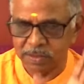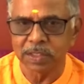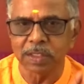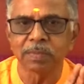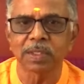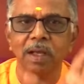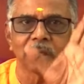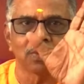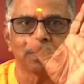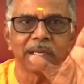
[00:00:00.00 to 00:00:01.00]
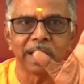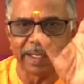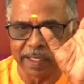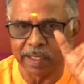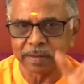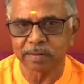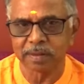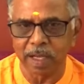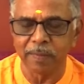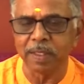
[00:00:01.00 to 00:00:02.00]
சித்தம் தான் உண்மையிலேயே
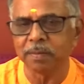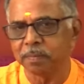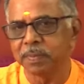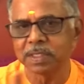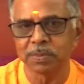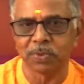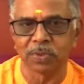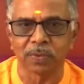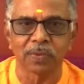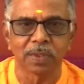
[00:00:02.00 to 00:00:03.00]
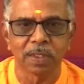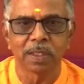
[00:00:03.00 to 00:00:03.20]
அப்படின்னு பிரித்து போட்டுப்போம்